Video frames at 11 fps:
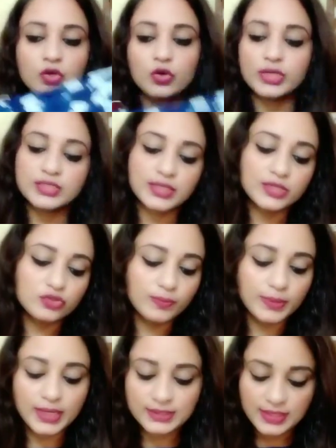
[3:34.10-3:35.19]
और इसकी जो
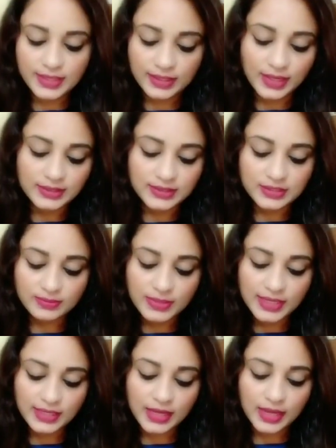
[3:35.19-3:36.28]
प्राइस है ग्राइस इसमें
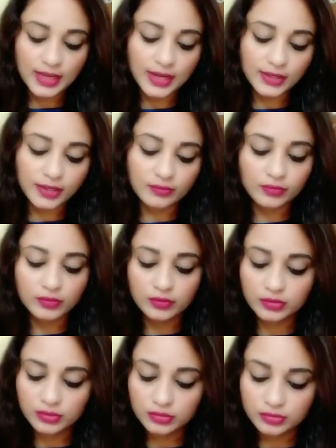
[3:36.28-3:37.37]
लिखा है
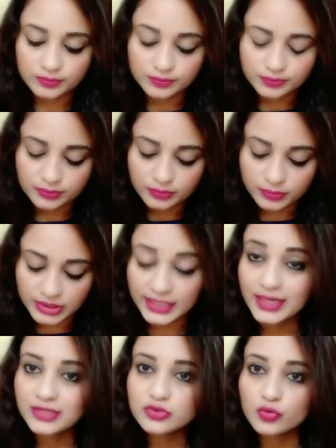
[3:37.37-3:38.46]

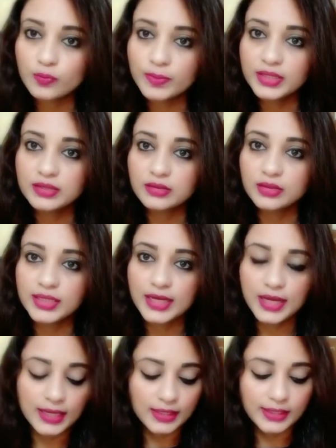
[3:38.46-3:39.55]
तेरह सौ रुपये लिखा
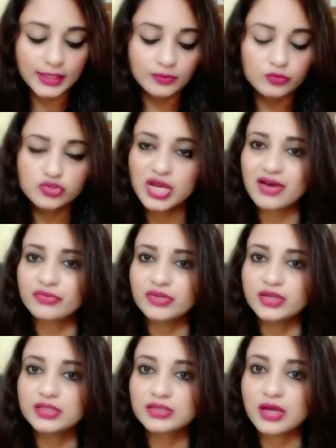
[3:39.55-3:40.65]
है लेकिन मुझे आफ्टर
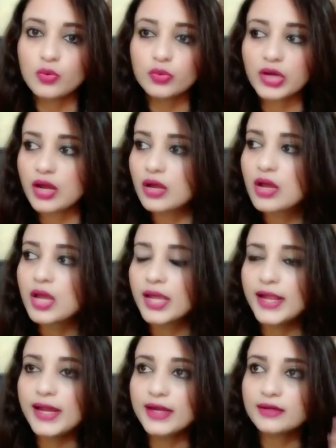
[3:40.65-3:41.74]
डिस्काउंट
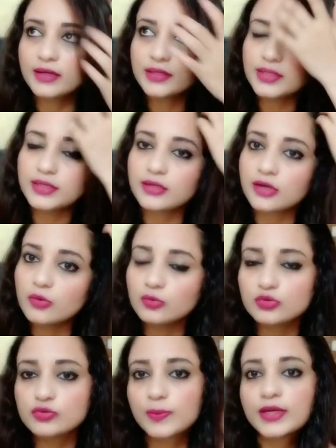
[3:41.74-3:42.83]
एट हंड्रेड अराउंड
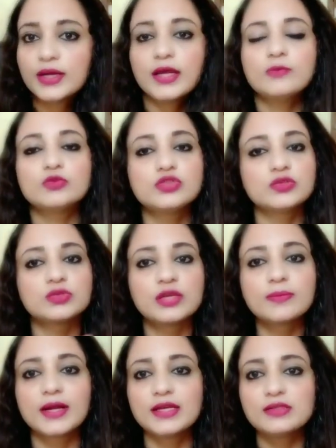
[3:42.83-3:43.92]
कुछ पड़ा है मुझे उसकी
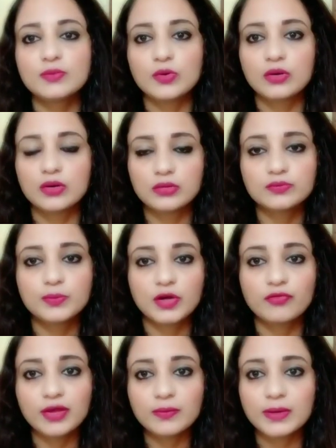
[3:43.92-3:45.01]
प्राइस
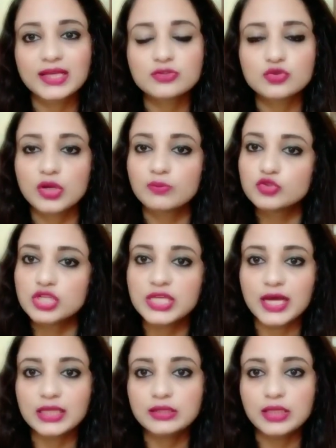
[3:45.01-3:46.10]
परफेक्ट प्राइस जो है मुझे
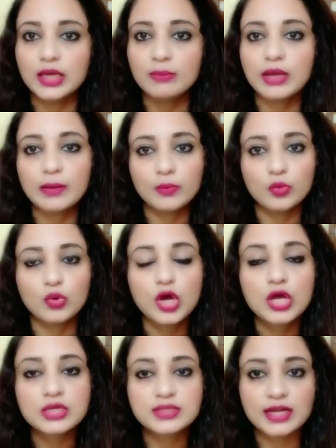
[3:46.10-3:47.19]
याद नहीं है मैं आपको
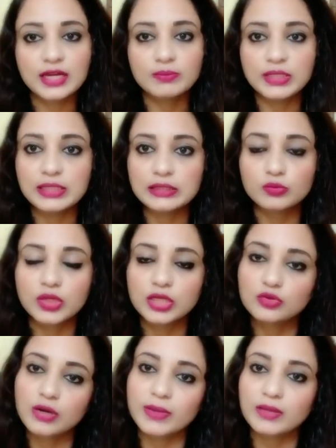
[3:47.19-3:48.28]
स्क्रीन पे दे दूँगी
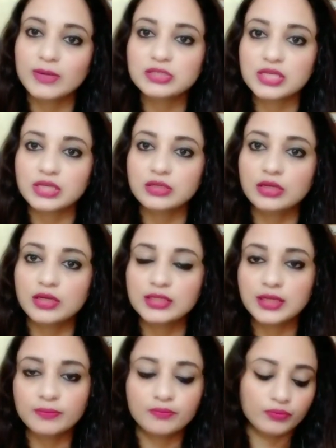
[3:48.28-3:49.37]
तो आप एक बार चेक कर
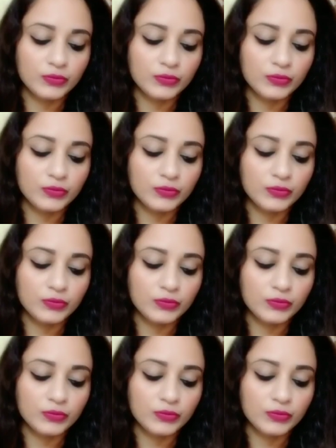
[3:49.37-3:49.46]
लेना